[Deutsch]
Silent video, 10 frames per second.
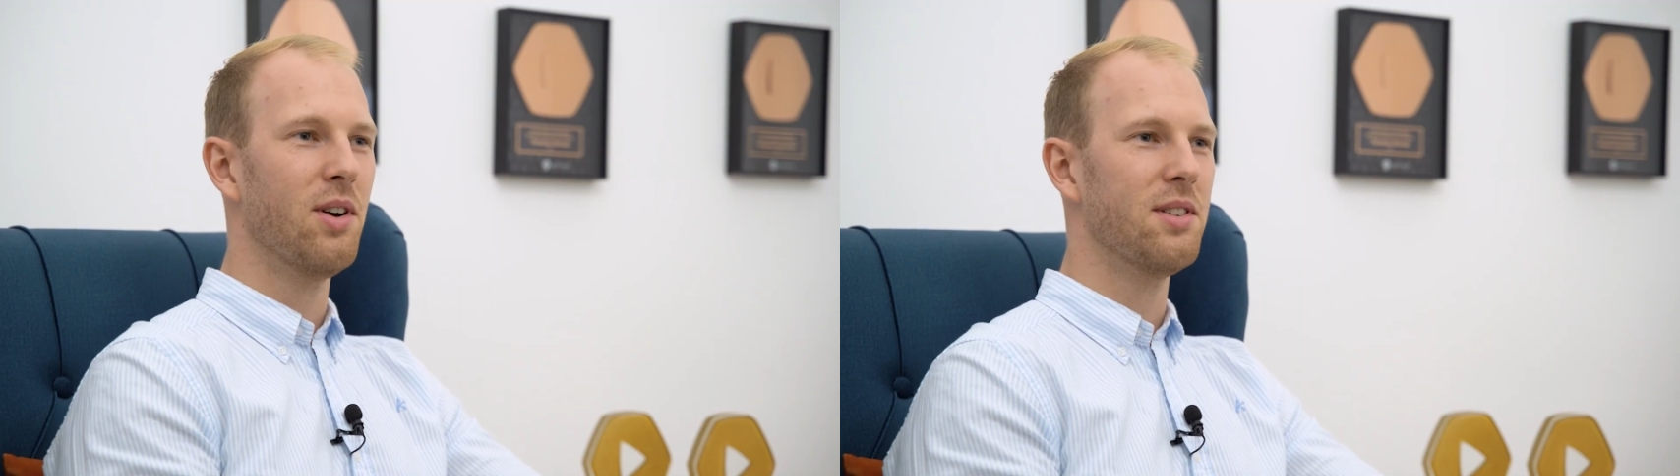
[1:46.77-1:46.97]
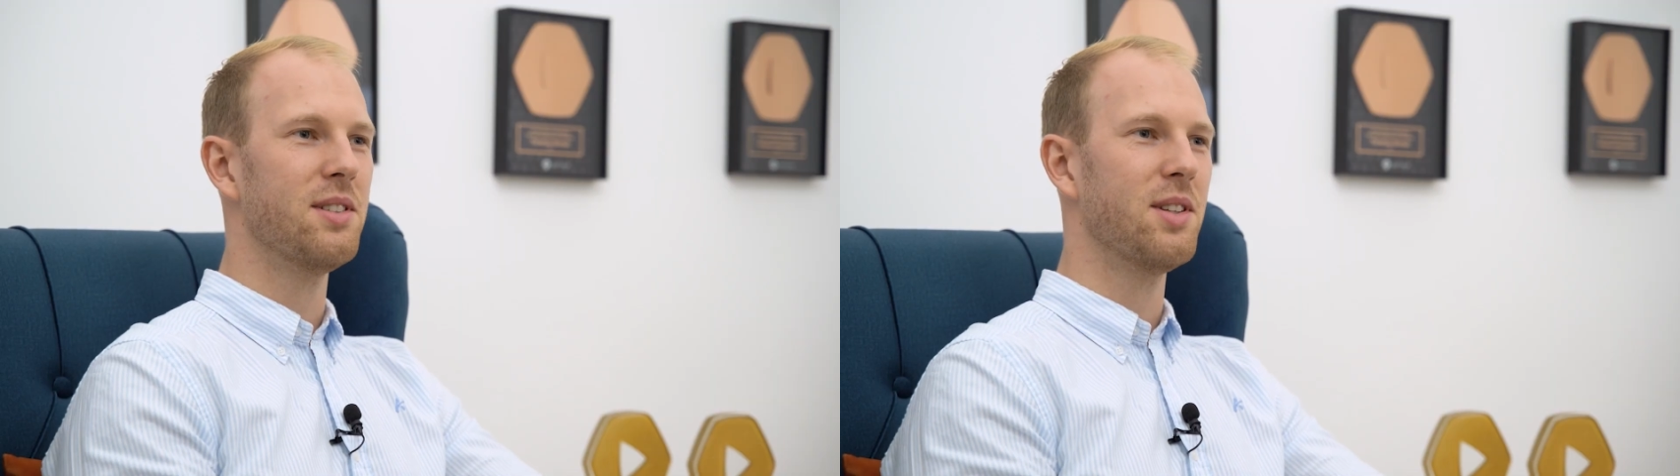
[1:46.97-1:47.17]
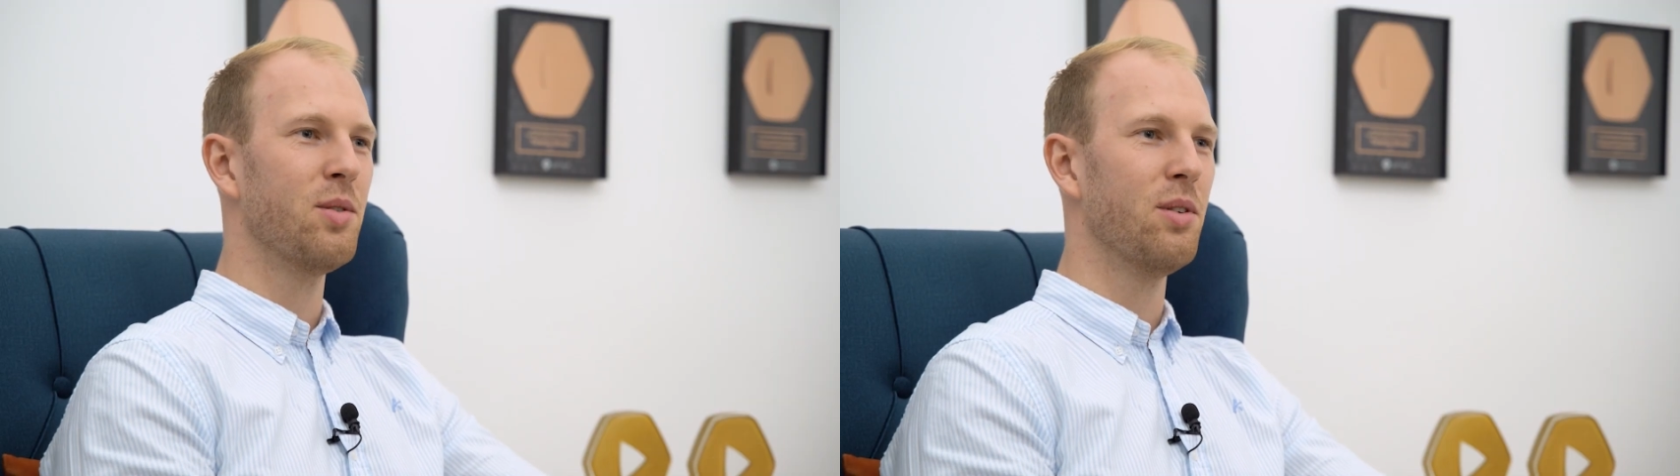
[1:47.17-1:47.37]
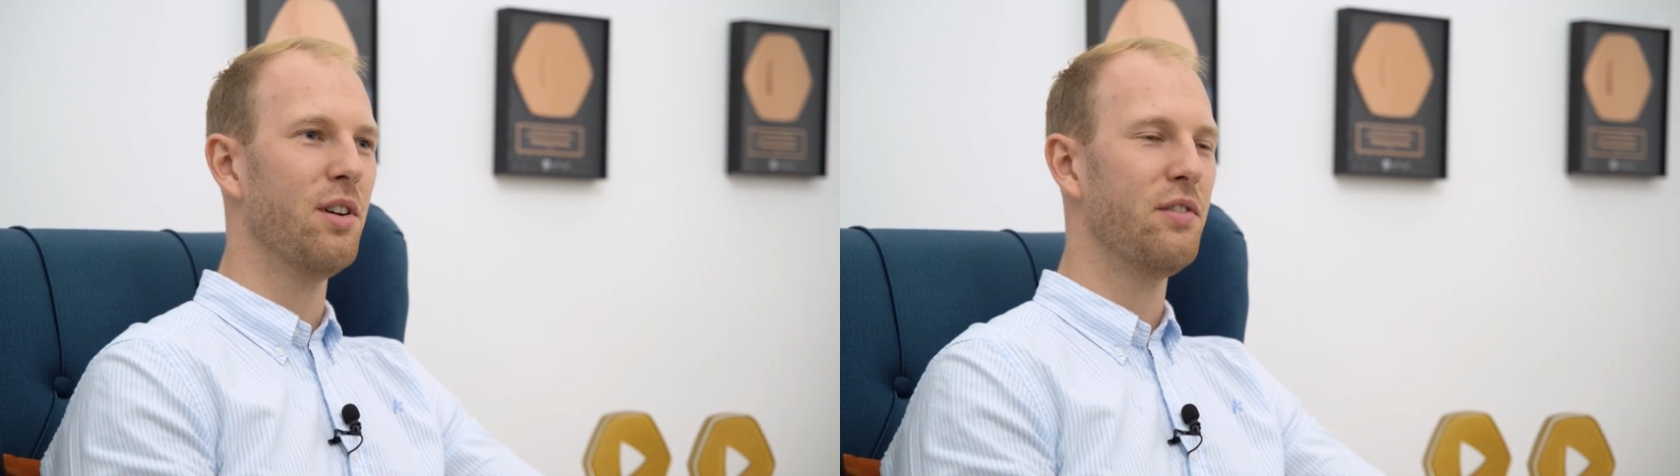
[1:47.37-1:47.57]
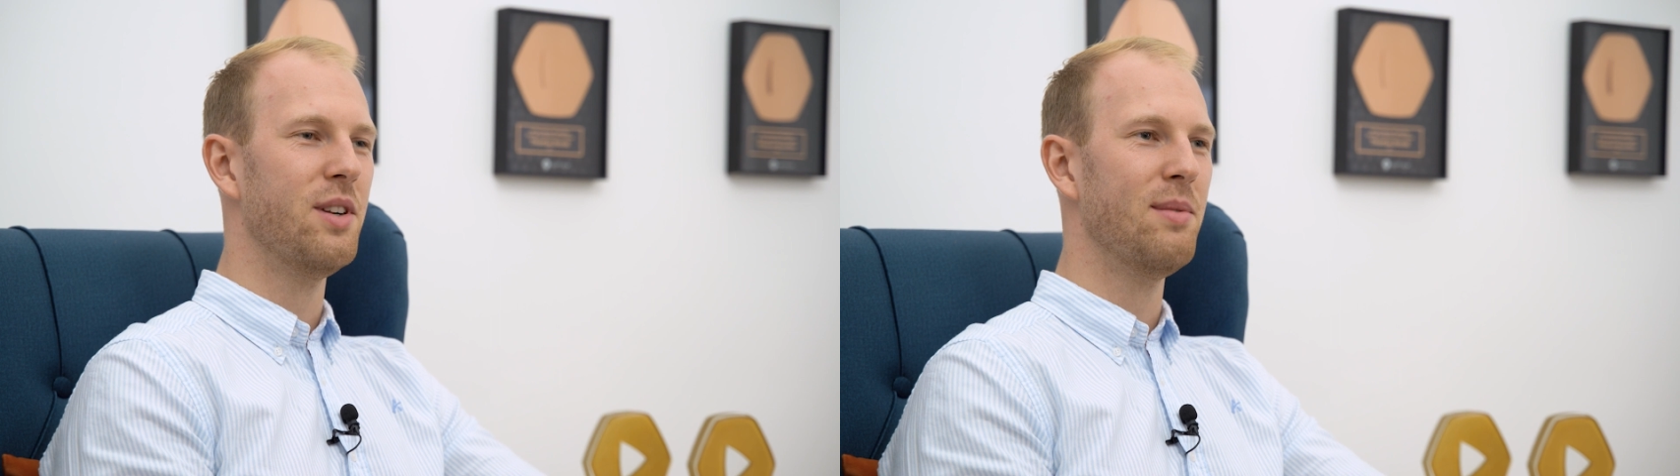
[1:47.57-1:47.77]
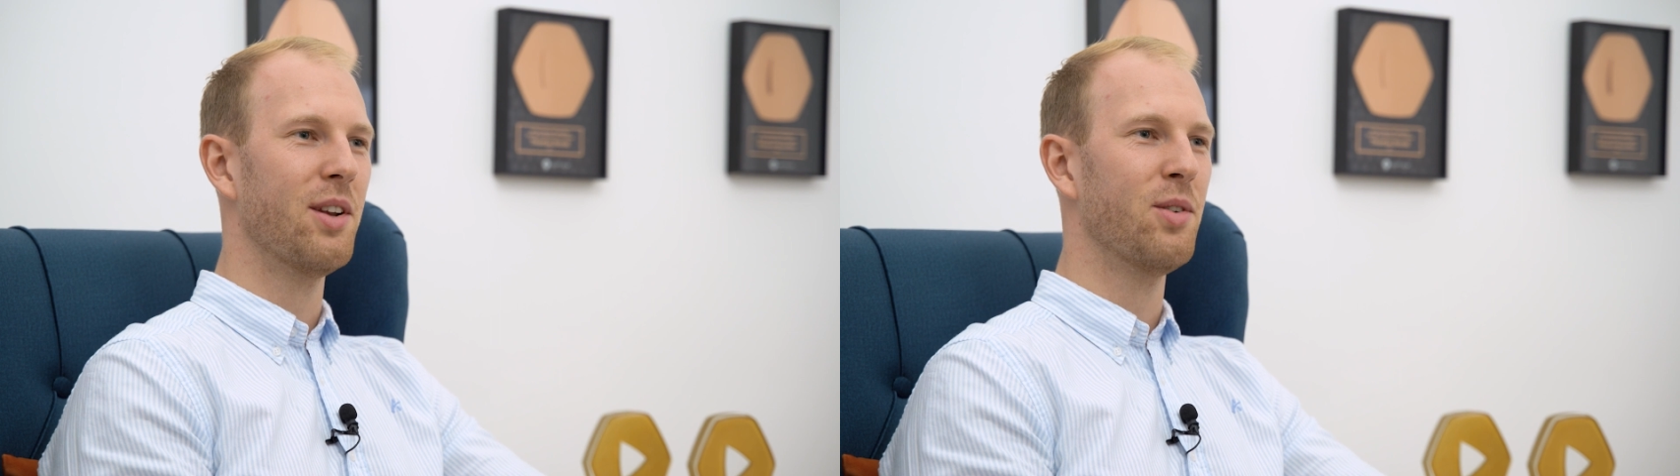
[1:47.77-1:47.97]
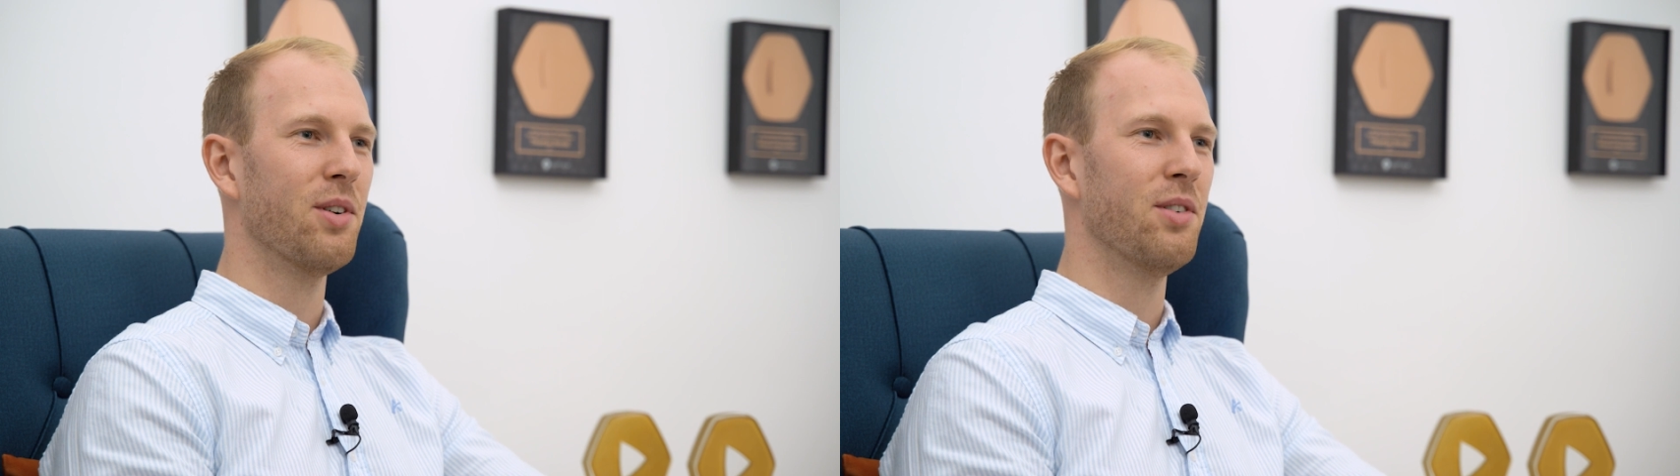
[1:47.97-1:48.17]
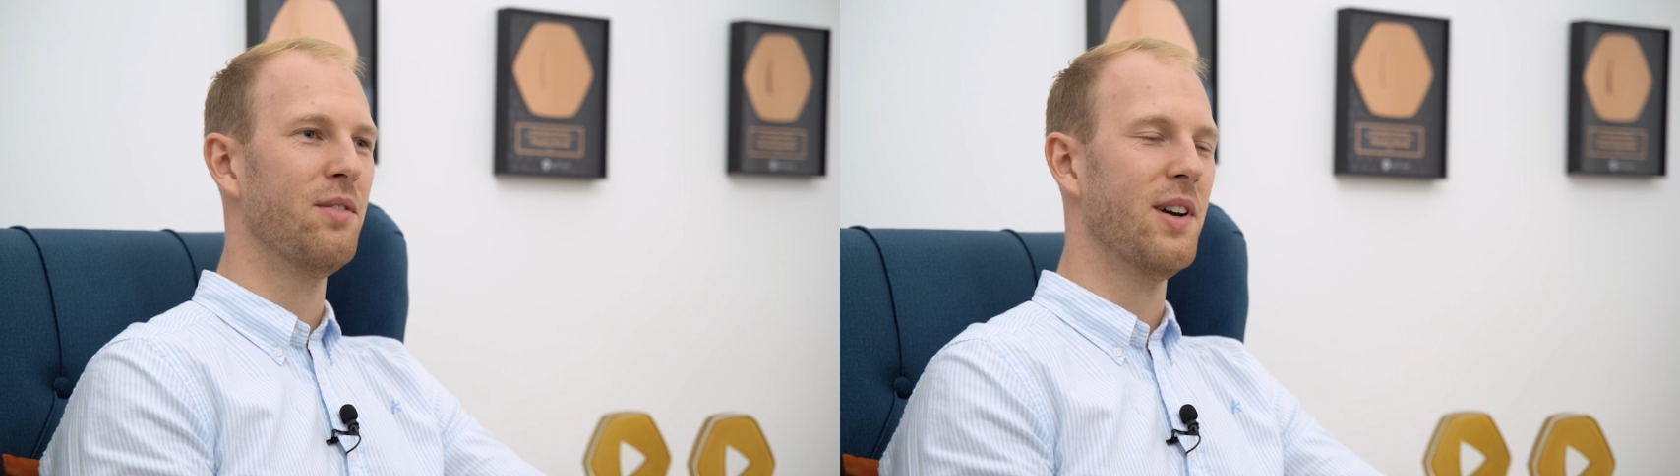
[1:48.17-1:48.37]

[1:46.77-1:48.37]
90 Sekunden Lochfilm angucken